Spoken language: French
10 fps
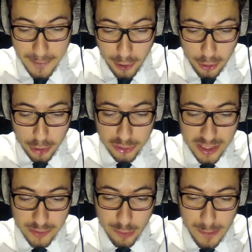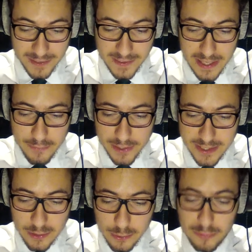branleur de dindon en batterie,
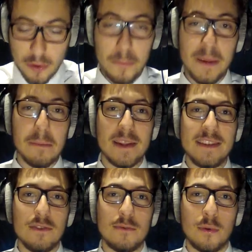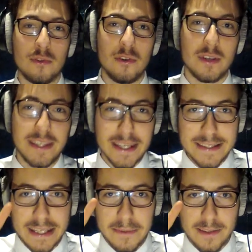voici le nouveau pire métier du monde,
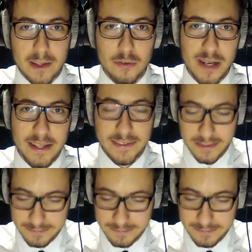quatrième gardien du LS.